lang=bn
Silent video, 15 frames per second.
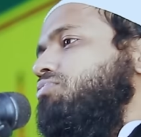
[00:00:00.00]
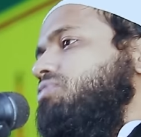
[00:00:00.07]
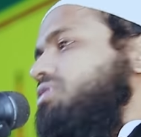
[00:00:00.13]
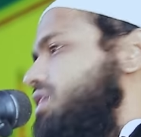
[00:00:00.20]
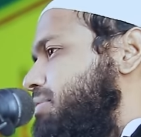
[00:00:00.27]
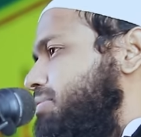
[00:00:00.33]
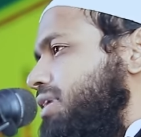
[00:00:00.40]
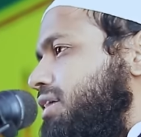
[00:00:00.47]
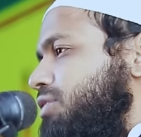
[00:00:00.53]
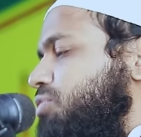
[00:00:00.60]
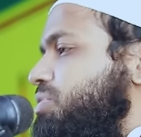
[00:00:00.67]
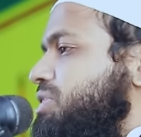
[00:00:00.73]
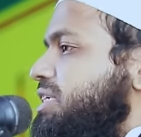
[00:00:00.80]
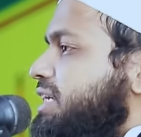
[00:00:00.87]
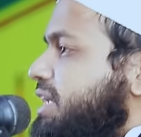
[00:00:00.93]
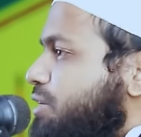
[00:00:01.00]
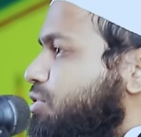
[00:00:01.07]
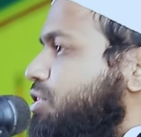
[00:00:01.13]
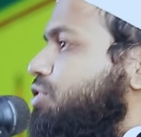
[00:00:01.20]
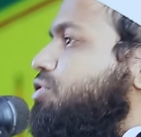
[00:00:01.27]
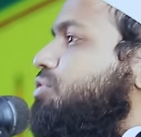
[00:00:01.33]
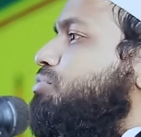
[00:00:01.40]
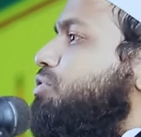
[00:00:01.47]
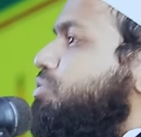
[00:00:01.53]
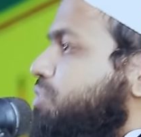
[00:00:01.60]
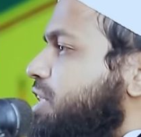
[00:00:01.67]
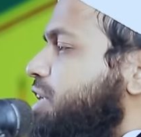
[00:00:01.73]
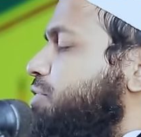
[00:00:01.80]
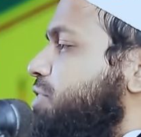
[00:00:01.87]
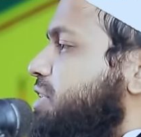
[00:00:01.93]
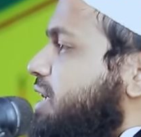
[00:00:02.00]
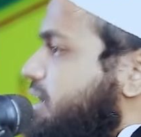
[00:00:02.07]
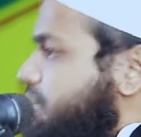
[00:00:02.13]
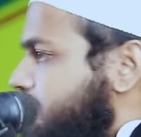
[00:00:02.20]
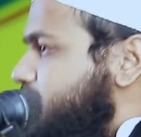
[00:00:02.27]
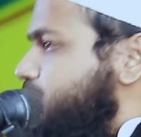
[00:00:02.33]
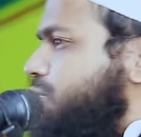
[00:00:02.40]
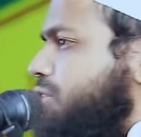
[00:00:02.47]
বুঝলাম না নবীজি কেন এরকম ঘুম থেকে ওইটা নামাজ